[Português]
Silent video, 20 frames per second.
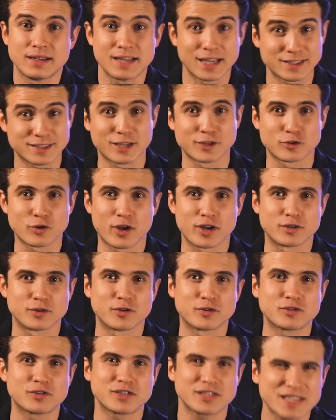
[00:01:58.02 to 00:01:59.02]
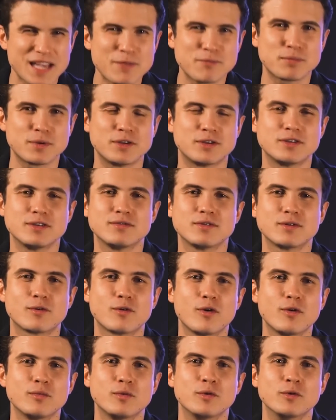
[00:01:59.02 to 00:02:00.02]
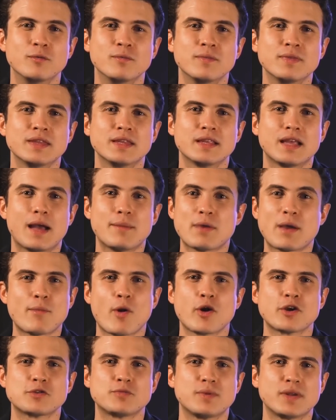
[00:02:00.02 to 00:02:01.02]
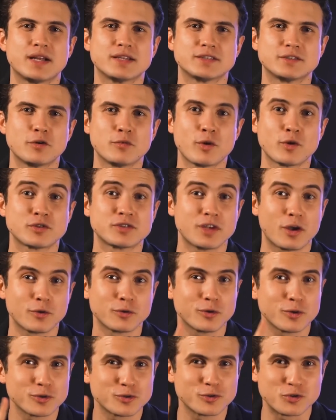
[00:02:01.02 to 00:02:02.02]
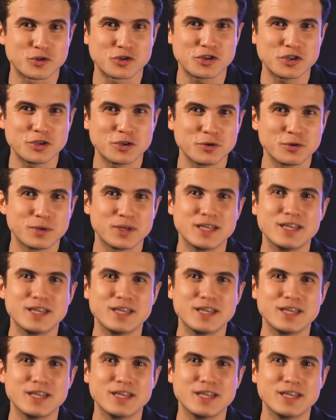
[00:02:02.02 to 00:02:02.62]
Nessas horas eu sempre tive como a minha maior inspiração, meu saudoso tio